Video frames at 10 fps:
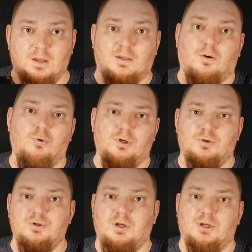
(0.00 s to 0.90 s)
Такое,
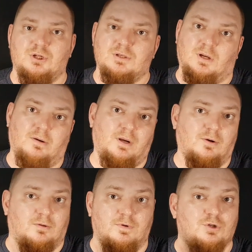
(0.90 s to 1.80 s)
друзья, я, честно говоря,
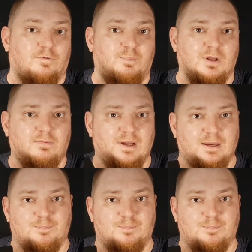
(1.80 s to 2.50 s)
вот вижу впервые.